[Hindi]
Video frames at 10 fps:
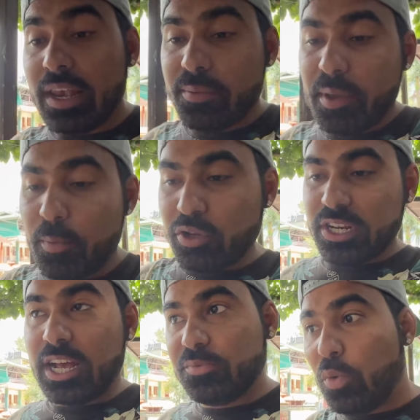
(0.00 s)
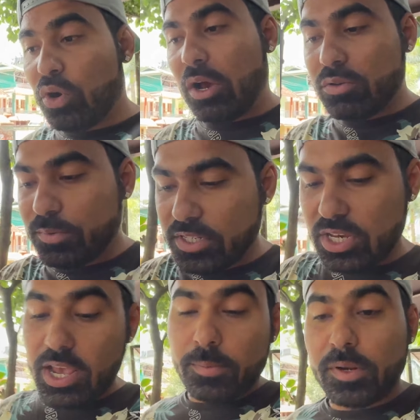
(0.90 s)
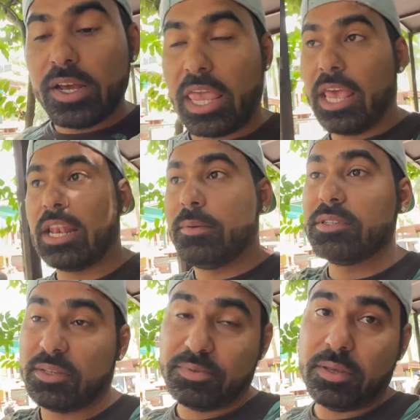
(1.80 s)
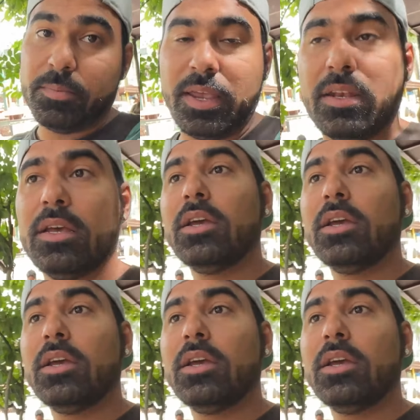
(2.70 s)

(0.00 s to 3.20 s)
एल है आज बोट हाउस में स्टे है अपना केरला में सबसे मेन